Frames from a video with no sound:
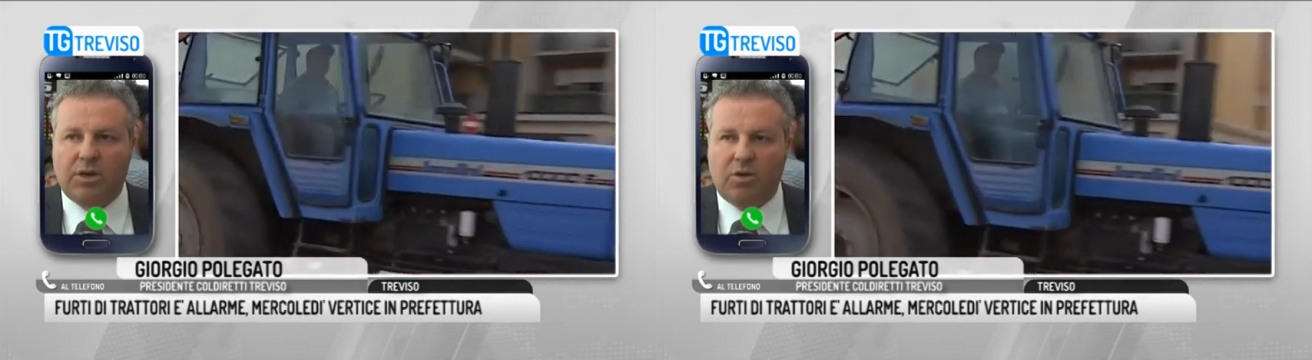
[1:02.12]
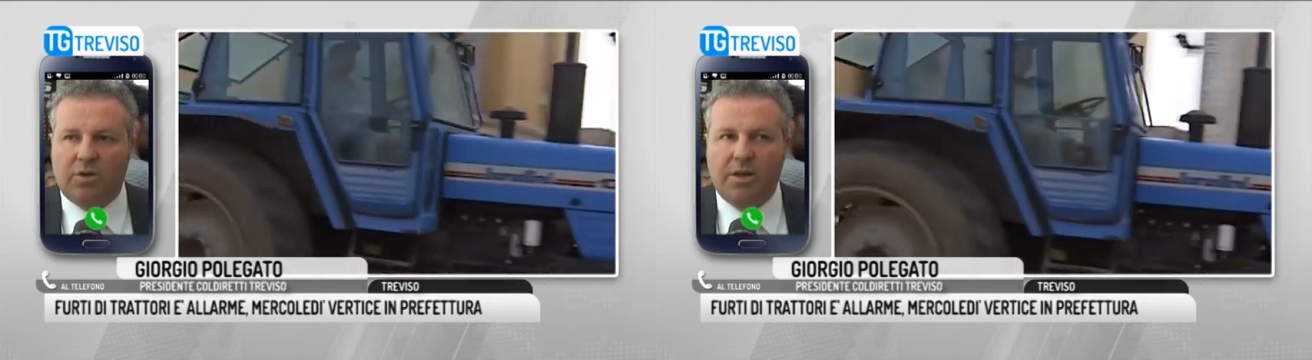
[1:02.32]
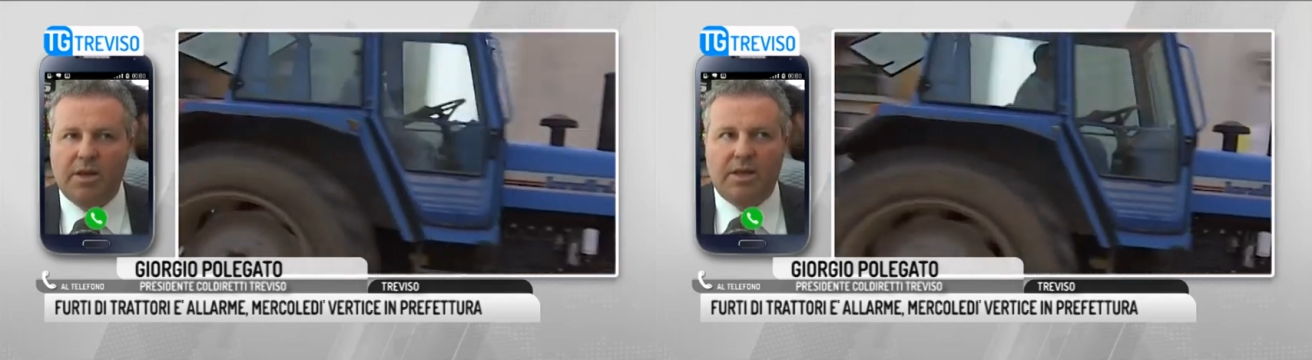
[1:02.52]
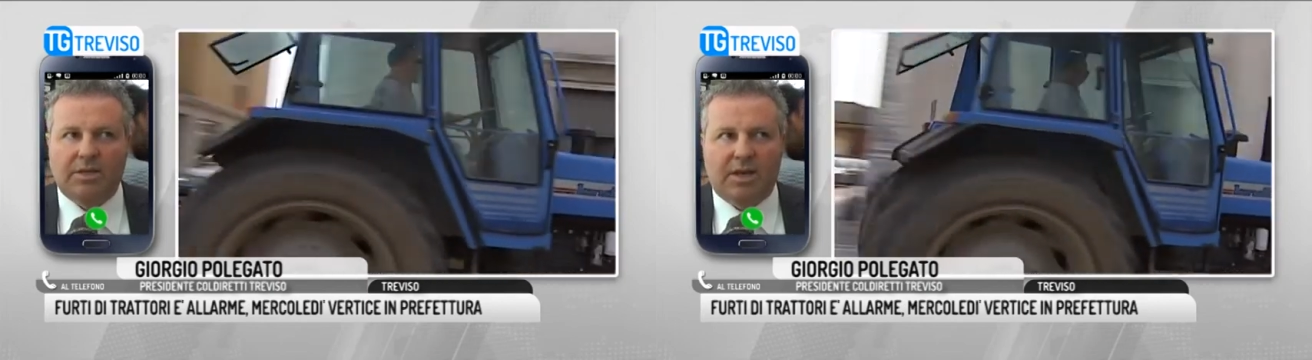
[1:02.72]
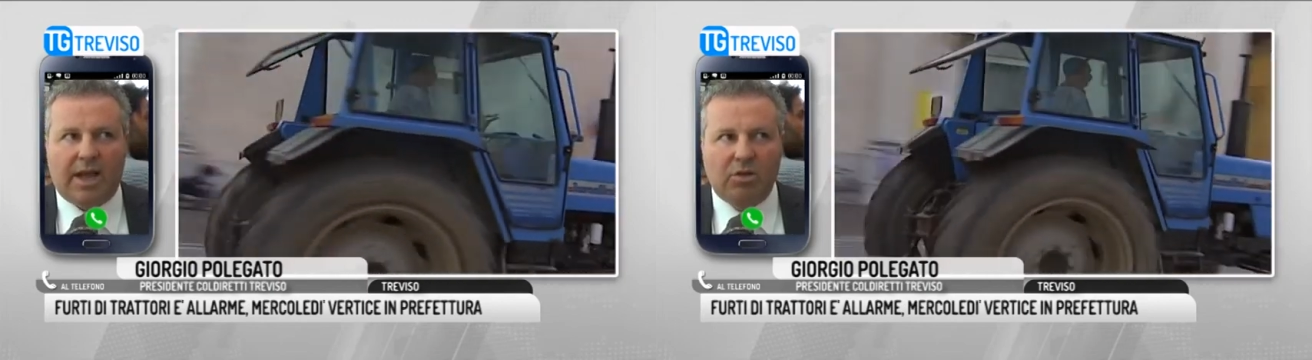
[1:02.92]
eh, in
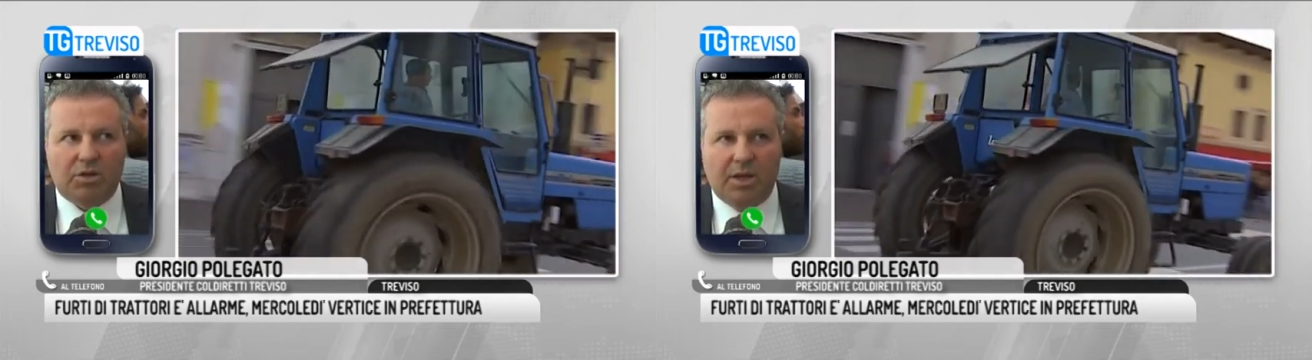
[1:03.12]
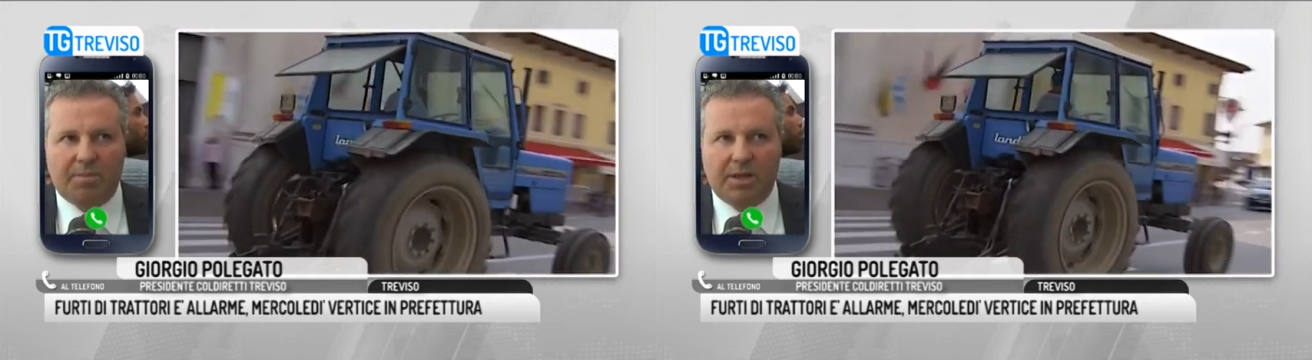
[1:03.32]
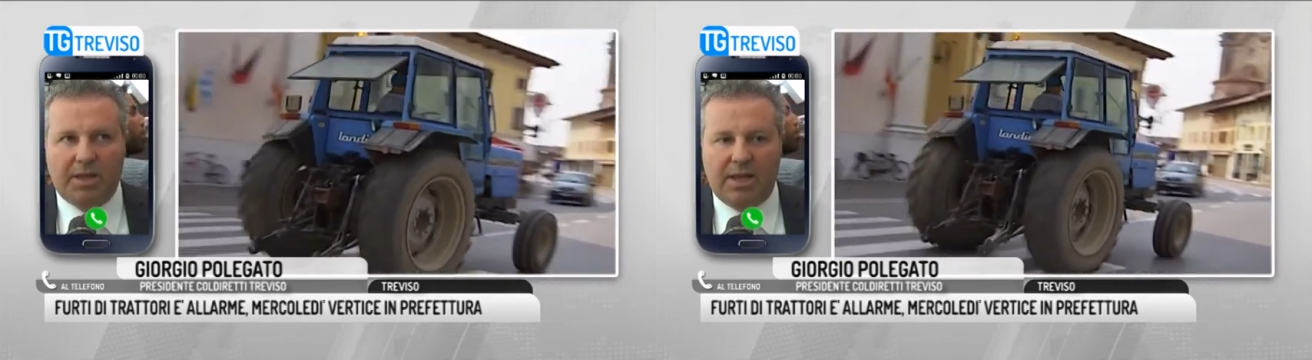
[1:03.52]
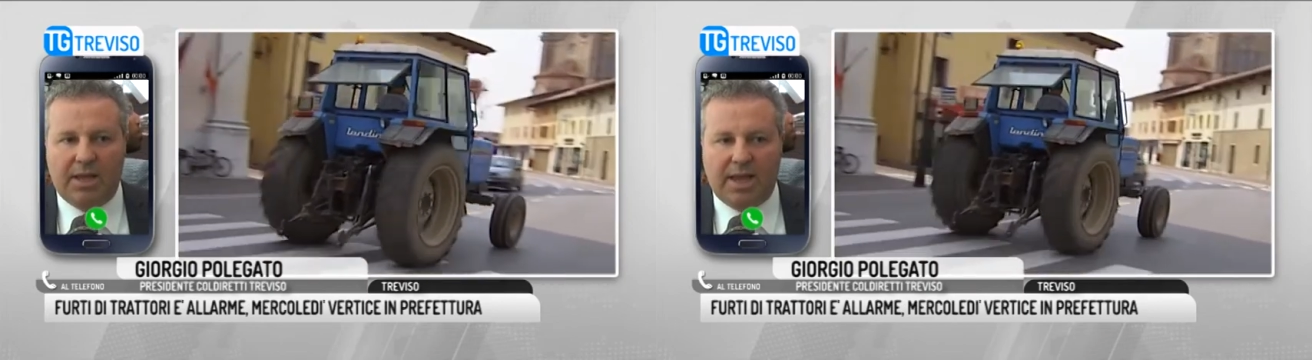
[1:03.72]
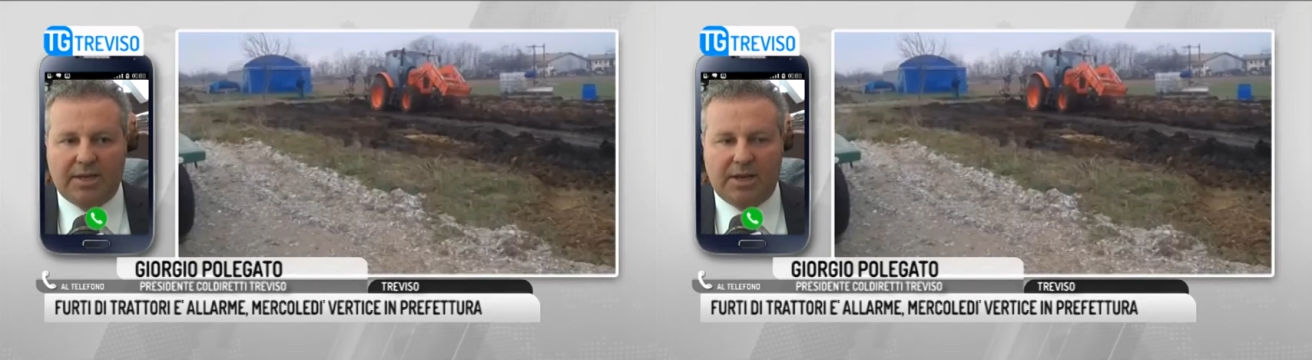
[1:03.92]
modo da
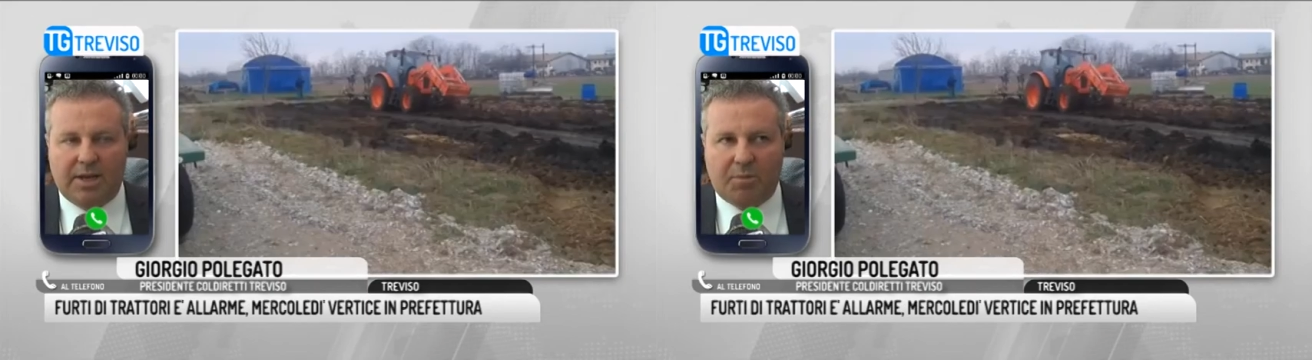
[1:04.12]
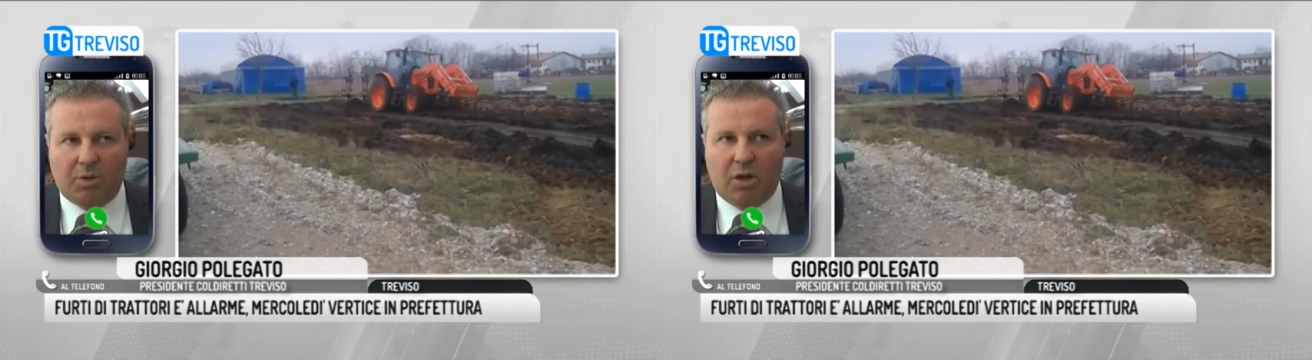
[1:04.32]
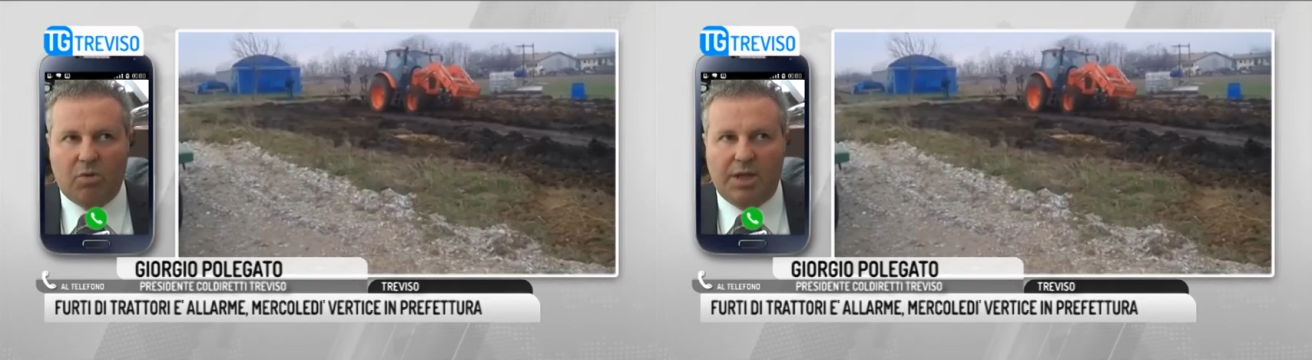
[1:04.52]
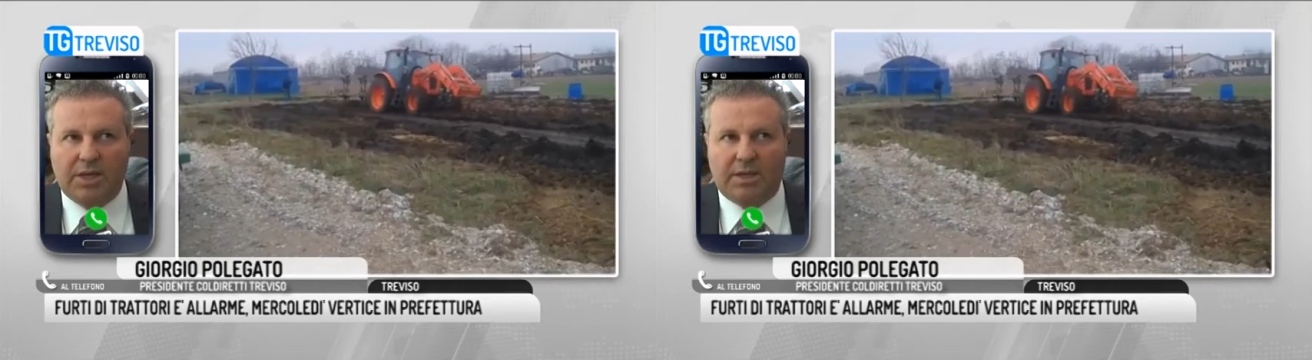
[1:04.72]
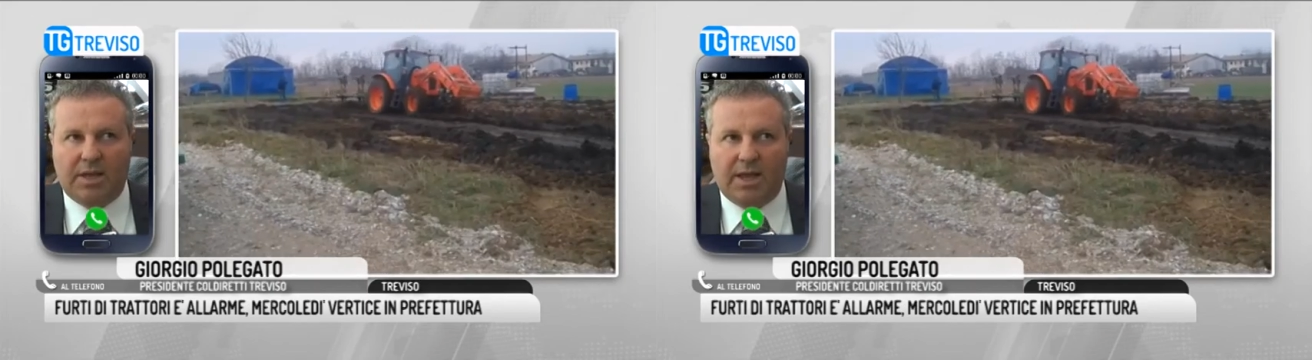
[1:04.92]
capire
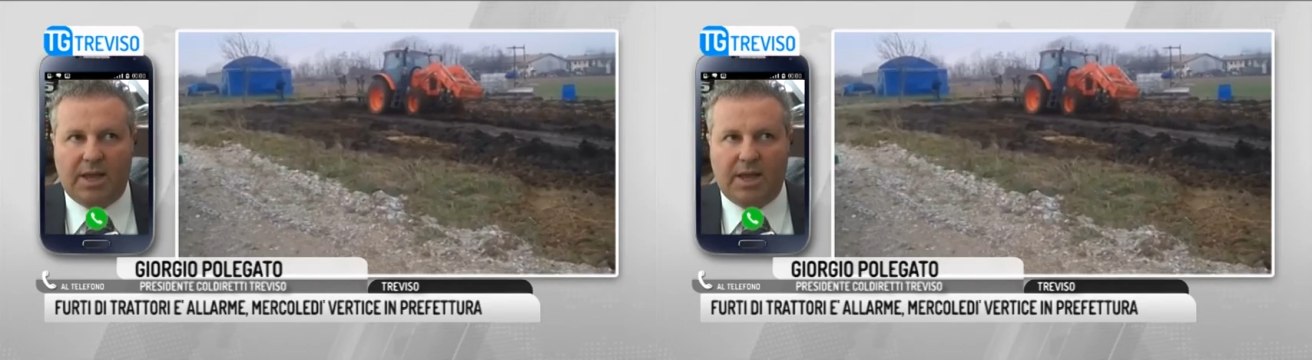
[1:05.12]
se,